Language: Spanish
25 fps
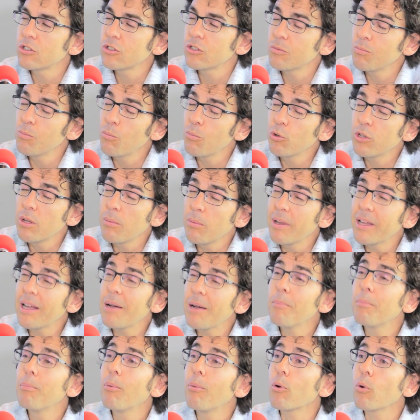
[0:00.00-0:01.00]

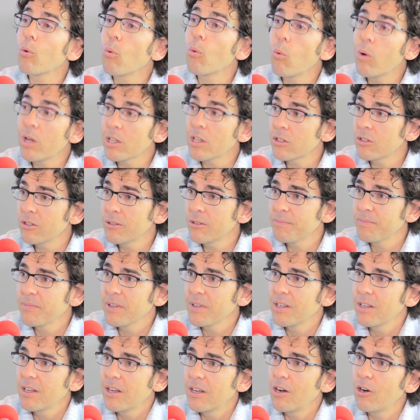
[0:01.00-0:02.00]
multiplican por cuatro
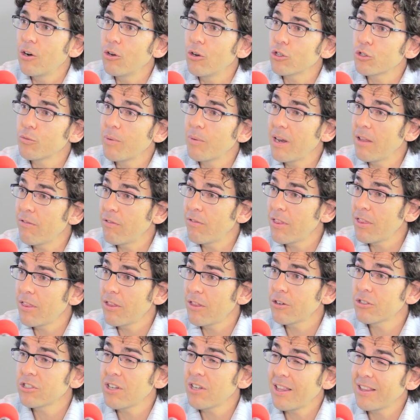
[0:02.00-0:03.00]
los
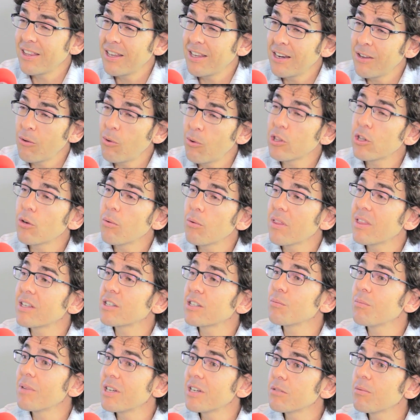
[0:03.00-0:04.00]
beneficios, o sea, tienen cuatro veces
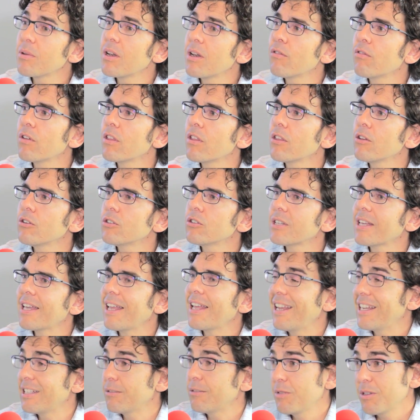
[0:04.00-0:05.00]
más beneficios que
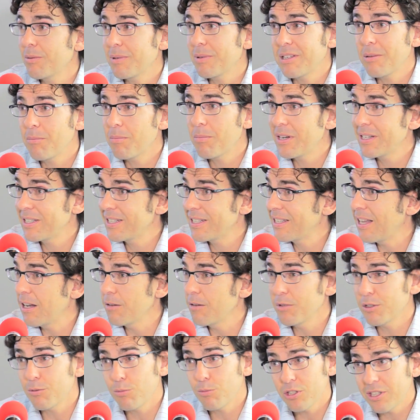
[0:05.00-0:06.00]
las mismas empresas del
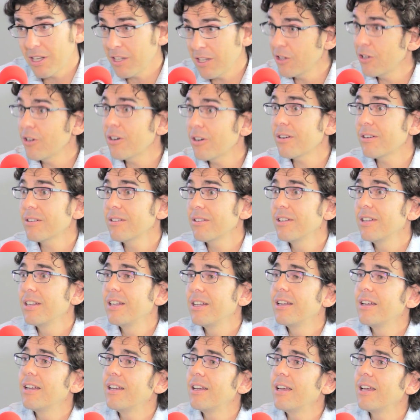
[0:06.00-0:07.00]
mismo sector
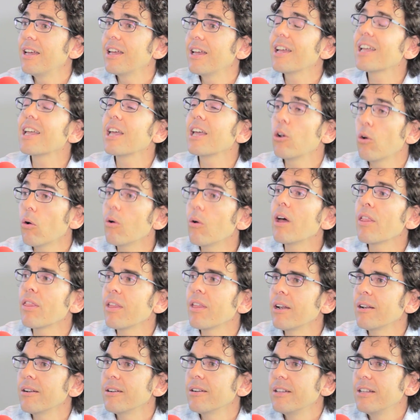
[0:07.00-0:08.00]
eh, que no lo
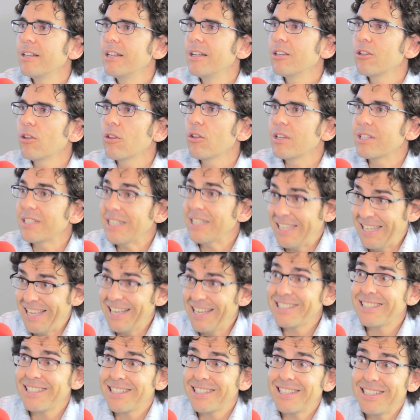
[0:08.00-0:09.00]
hacen. Entonces, ya,
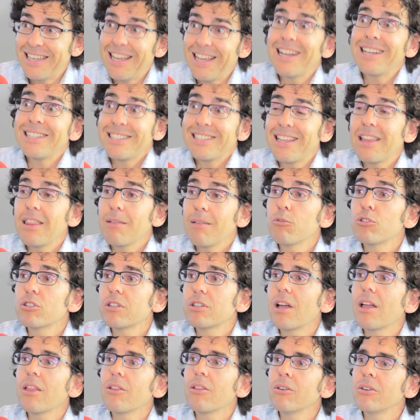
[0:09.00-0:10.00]
ya está
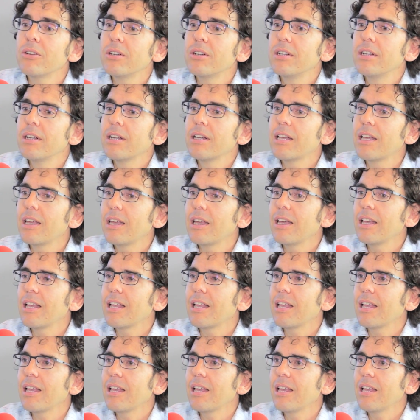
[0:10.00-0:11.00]
demostrado ah.
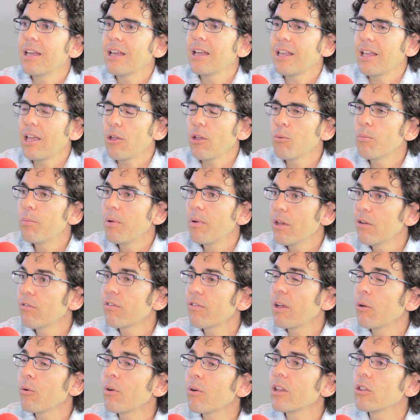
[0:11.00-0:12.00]
que, hay un payoff,
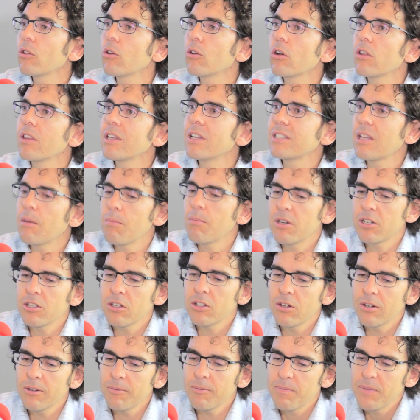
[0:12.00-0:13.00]
que hay un retorno de esta
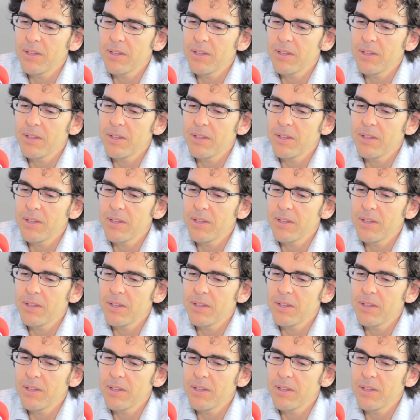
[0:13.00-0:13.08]
inversión.